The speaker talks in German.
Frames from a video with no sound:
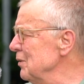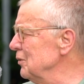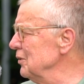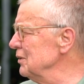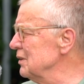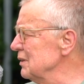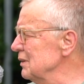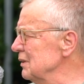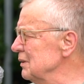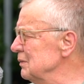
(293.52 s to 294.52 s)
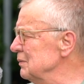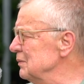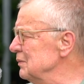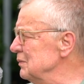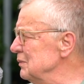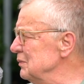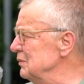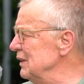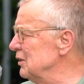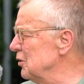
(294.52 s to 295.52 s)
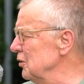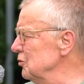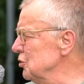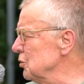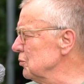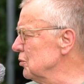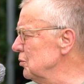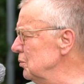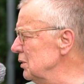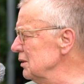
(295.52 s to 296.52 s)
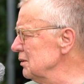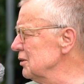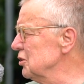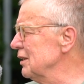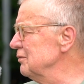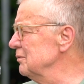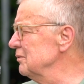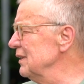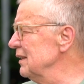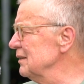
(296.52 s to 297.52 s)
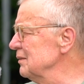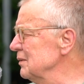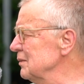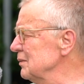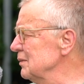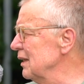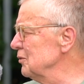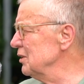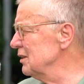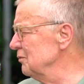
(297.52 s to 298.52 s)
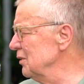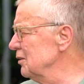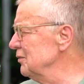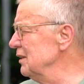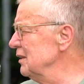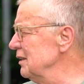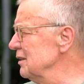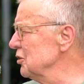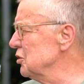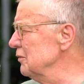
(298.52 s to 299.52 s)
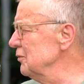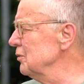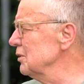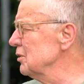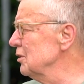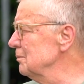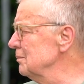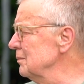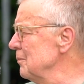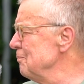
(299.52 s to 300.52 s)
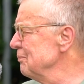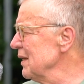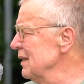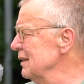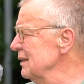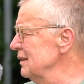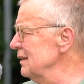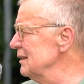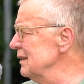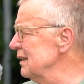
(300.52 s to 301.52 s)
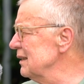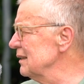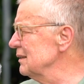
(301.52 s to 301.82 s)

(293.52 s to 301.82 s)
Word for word: Und äh, wie können Strukturen geschaffen werden? Dadurch sind wir auf die Idee dieser Stiftung gekommen, die sich,